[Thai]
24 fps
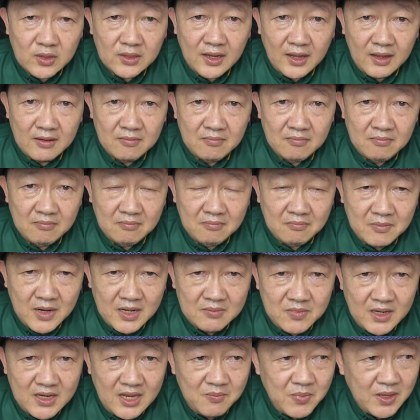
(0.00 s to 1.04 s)
ดเนี่ยมัน
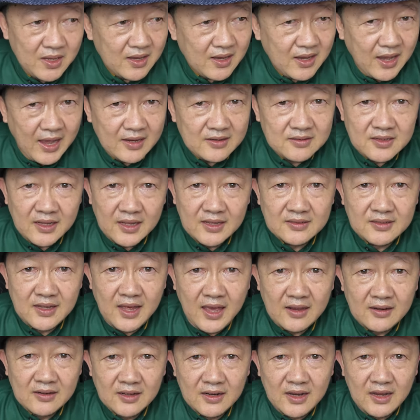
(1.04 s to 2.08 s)
ไม่ได้เป็นการเสแสร้
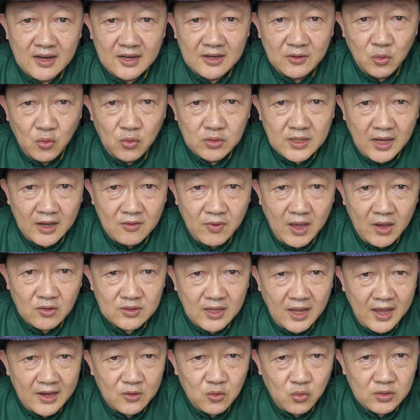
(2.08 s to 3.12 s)
งหรืออะไรเลยดูจากแวว
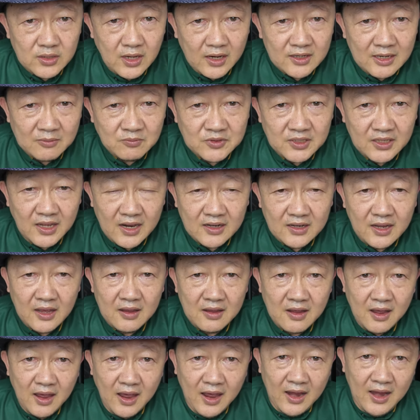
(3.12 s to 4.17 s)
ตาดูจากน้ำเสียงเนี่ย
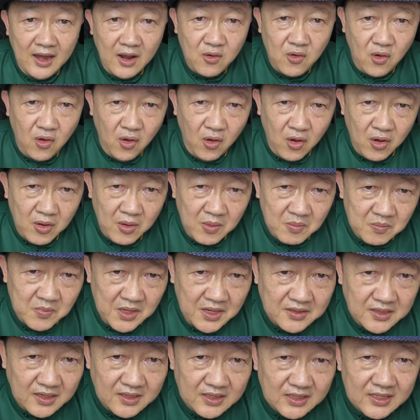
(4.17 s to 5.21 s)
แล้วก็มี
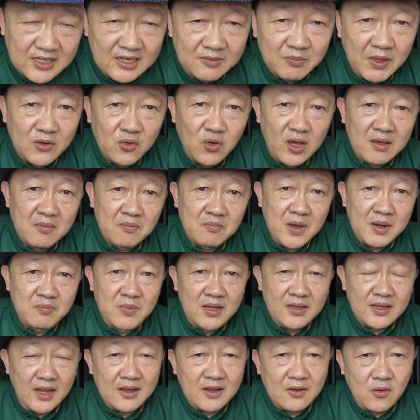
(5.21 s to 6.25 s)
สะอื้นไปด้วย มัน
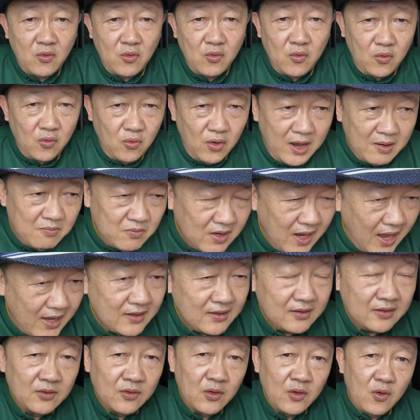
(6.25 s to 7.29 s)
มีทั้งความรัก
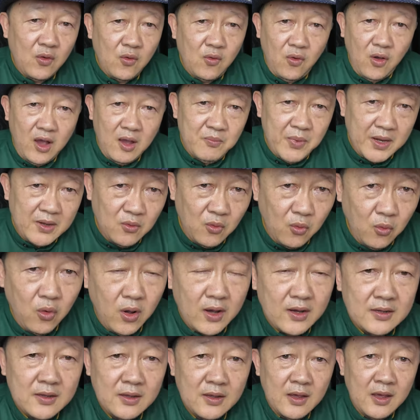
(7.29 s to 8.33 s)
ความเป็นห่ว
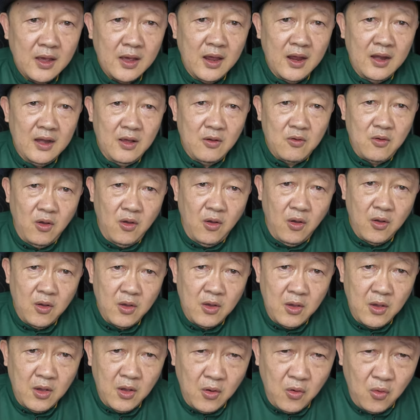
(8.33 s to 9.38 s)
ง แล้วก็
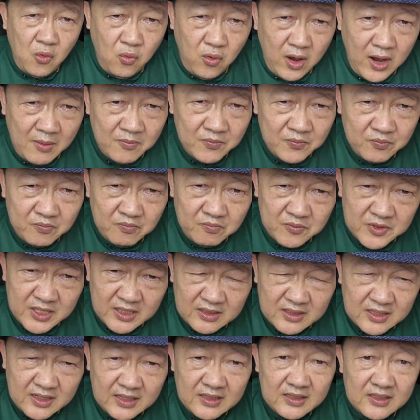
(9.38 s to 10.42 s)
ความสะ
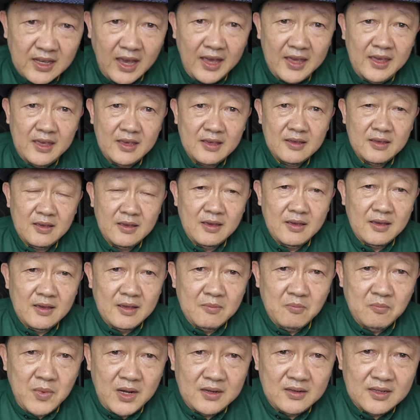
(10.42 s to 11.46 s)
เทือนใจ
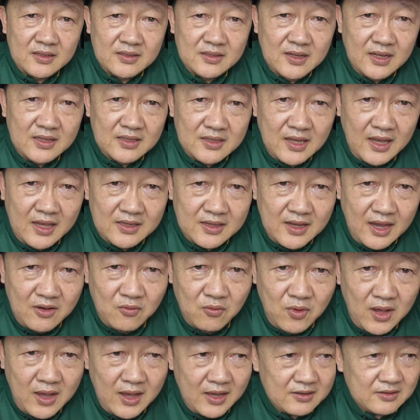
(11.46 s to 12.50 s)
มันสะเทือนใจจาก
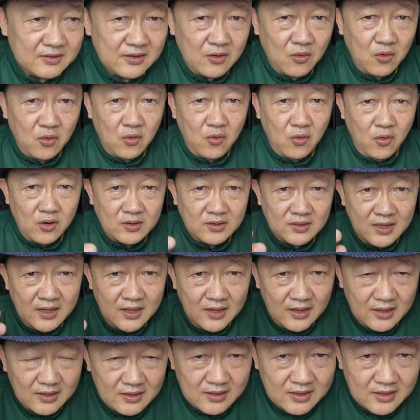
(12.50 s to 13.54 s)
ว่าคน
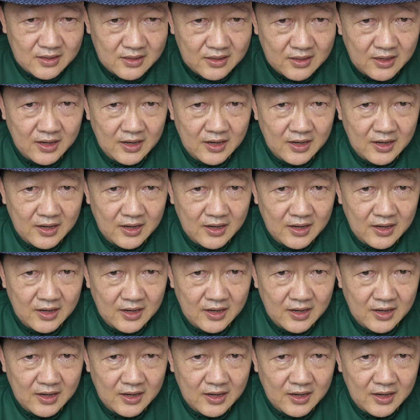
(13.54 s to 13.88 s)
ที่เค